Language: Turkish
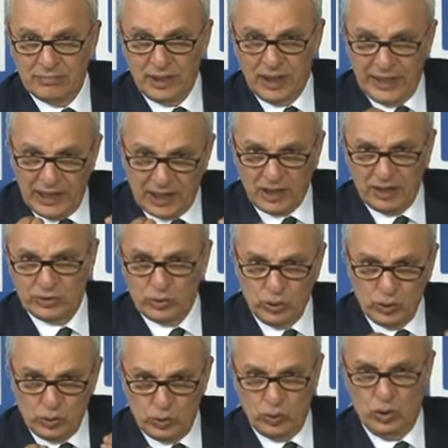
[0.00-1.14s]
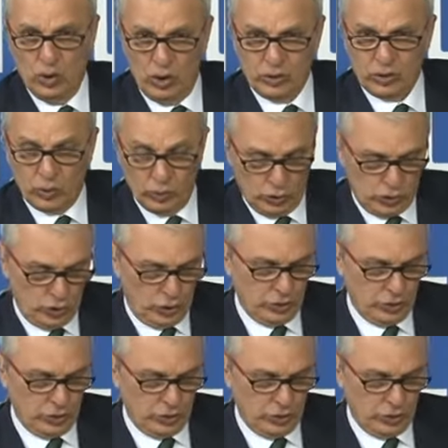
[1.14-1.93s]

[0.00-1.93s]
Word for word: Ayağa kalkıyor, yürüyor, konuşuyor.